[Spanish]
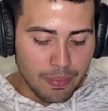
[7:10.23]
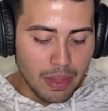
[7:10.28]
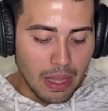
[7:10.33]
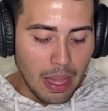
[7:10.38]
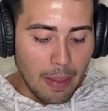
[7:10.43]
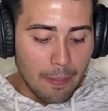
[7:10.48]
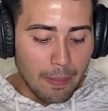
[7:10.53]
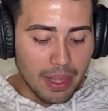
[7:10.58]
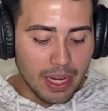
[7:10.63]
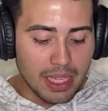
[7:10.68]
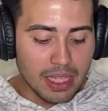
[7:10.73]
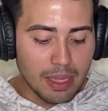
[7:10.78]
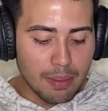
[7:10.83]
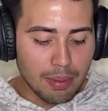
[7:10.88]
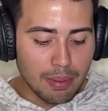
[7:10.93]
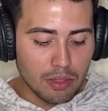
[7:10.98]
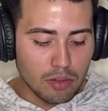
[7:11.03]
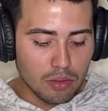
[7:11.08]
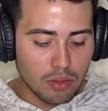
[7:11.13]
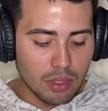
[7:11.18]
Miles de
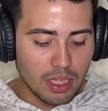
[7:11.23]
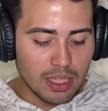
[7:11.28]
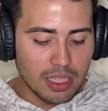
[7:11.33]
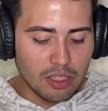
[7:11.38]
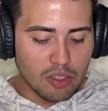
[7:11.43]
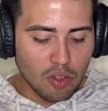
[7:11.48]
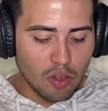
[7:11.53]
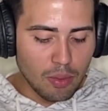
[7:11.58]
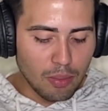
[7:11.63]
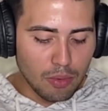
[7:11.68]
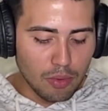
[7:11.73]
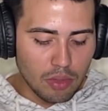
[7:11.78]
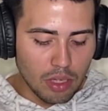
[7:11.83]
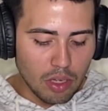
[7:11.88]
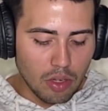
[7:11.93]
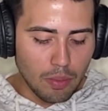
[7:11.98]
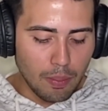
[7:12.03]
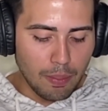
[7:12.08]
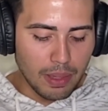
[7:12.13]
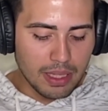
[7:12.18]
personas de todo el mundo han
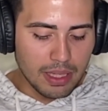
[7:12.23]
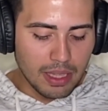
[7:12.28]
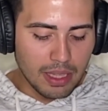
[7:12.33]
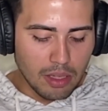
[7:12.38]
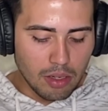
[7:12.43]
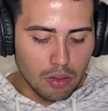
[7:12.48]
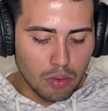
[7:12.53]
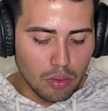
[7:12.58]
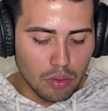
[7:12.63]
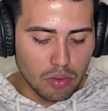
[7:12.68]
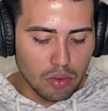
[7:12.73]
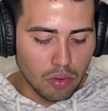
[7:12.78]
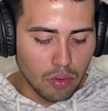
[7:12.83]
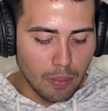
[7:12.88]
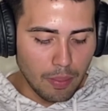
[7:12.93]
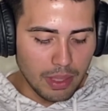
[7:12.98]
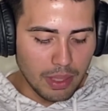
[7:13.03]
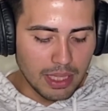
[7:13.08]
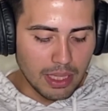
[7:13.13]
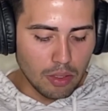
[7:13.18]
completado el curso con
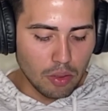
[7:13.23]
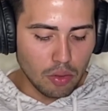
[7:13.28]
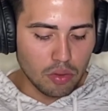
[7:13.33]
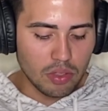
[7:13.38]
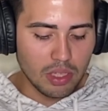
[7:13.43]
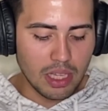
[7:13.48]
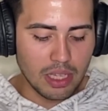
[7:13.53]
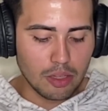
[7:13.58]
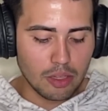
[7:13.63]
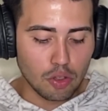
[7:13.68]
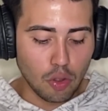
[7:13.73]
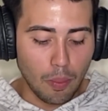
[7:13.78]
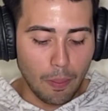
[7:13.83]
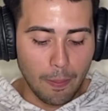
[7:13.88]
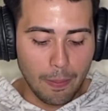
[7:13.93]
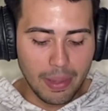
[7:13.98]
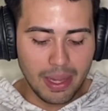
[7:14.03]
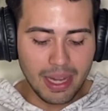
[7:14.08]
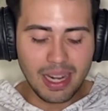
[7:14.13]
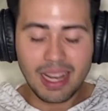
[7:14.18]
más de
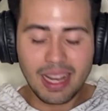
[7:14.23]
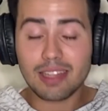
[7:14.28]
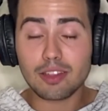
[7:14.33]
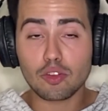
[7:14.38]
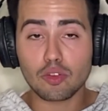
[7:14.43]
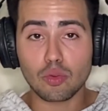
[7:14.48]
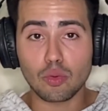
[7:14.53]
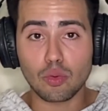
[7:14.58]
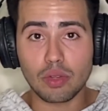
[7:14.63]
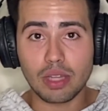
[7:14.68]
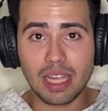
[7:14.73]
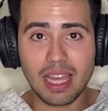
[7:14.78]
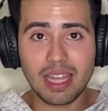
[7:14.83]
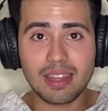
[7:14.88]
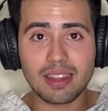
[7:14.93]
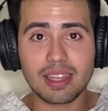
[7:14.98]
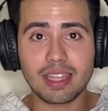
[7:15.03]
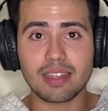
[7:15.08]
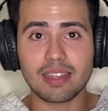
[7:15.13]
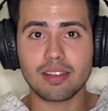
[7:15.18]
200.000
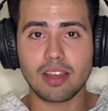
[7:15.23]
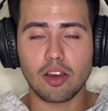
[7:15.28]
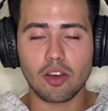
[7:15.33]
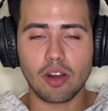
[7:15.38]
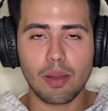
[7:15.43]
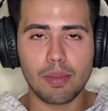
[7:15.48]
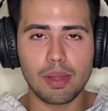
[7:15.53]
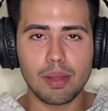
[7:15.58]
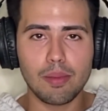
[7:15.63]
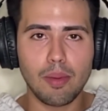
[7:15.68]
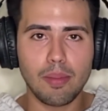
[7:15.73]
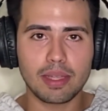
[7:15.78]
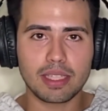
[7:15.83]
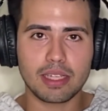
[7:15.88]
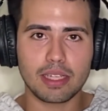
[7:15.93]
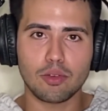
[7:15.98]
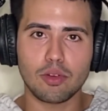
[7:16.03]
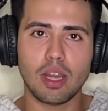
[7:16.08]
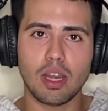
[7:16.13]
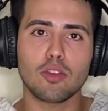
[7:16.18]
estudiantes ahora mismo
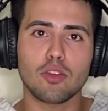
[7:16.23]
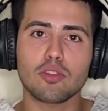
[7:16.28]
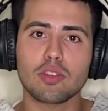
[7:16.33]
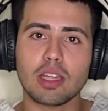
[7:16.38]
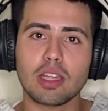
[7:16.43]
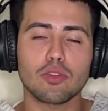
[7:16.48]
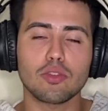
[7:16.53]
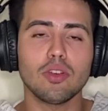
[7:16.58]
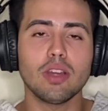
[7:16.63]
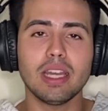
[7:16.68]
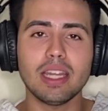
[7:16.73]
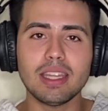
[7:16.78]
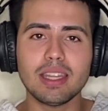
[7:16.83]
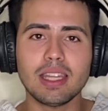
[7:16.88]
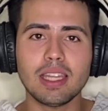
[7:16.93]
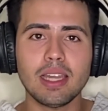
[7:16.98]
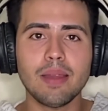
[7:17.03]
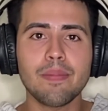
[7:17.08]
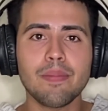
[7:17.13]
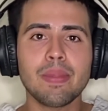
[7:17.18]
matriculados. O sea, son
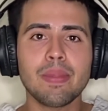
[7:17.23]
gente